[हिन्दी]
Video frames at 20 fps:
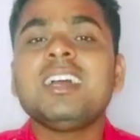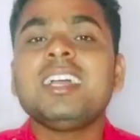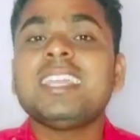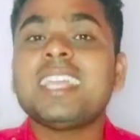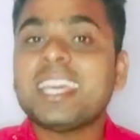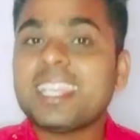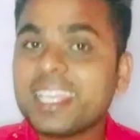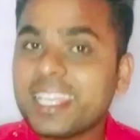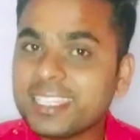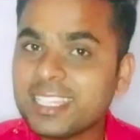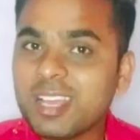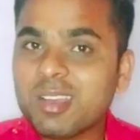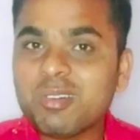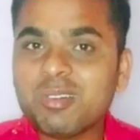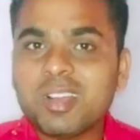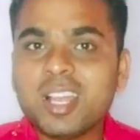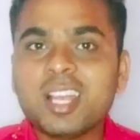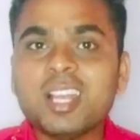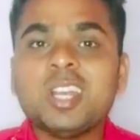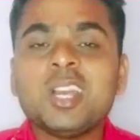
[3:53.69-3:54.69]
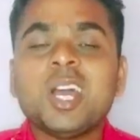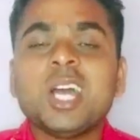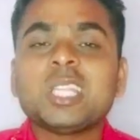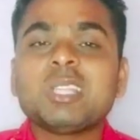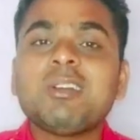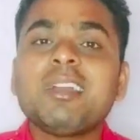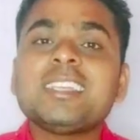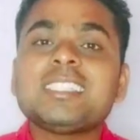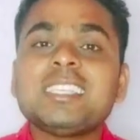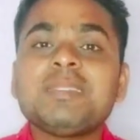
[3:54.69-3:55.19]
या रहता होगा
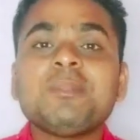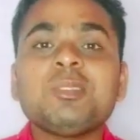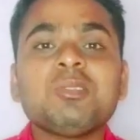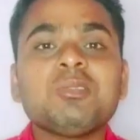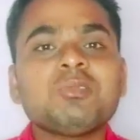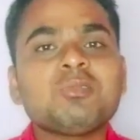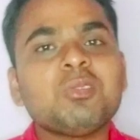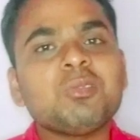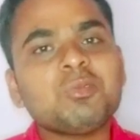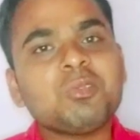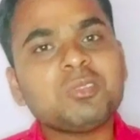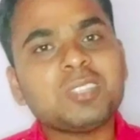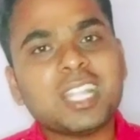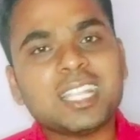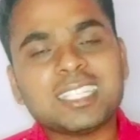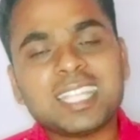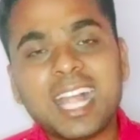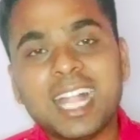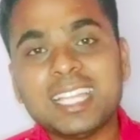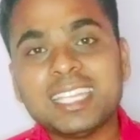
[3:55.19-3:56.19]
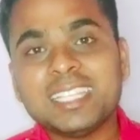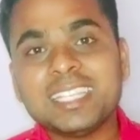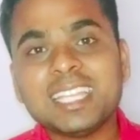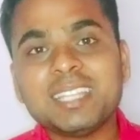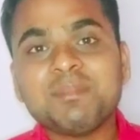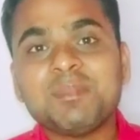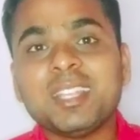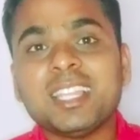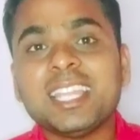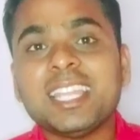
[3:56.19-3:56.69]
तो ऐसे में दोस्तों उनको तत्काल
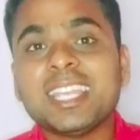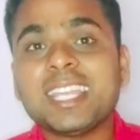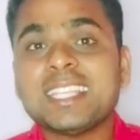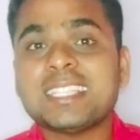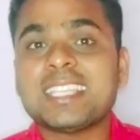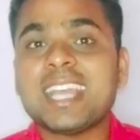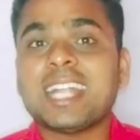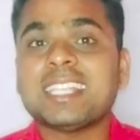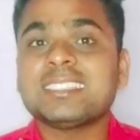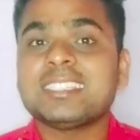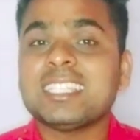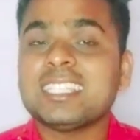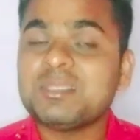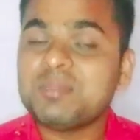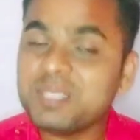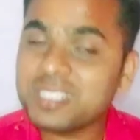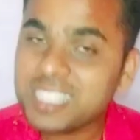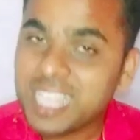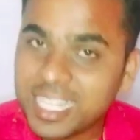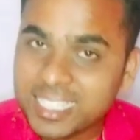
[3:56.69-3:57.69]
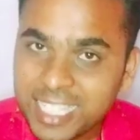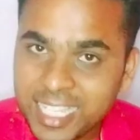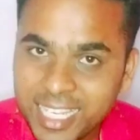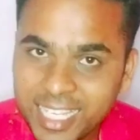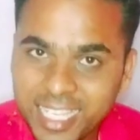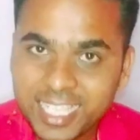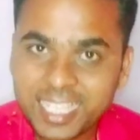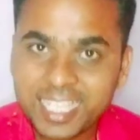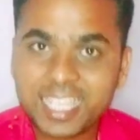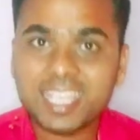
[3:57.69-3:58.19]
टिकट मिलने के चांसेस भी ज़्यादा
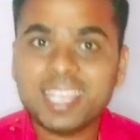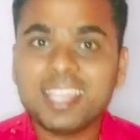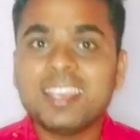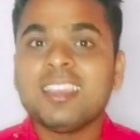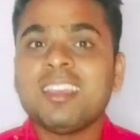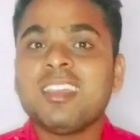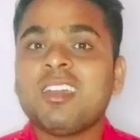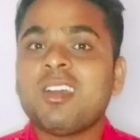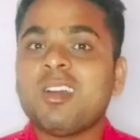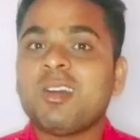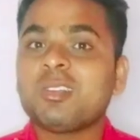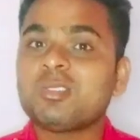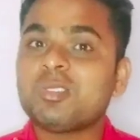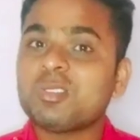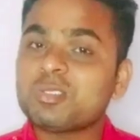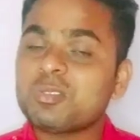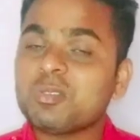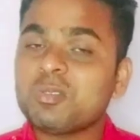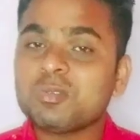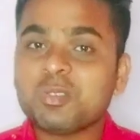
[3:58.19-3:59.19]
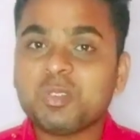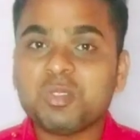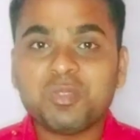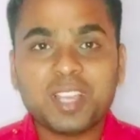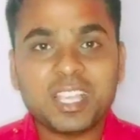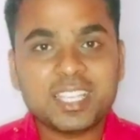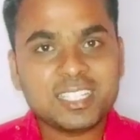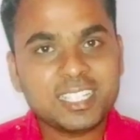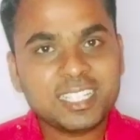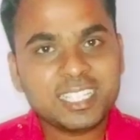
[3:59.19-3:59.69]
रहेंगे और दोस्तों उनको
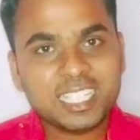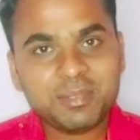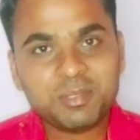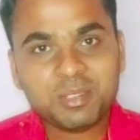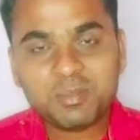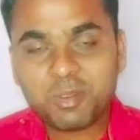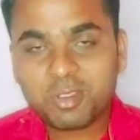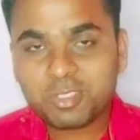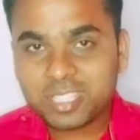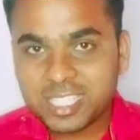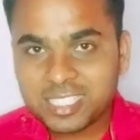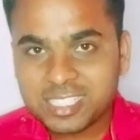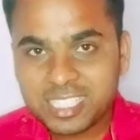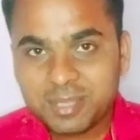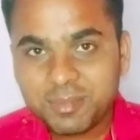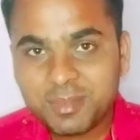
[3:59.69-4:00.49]
फैसिलिटी भी बहुत अच्छी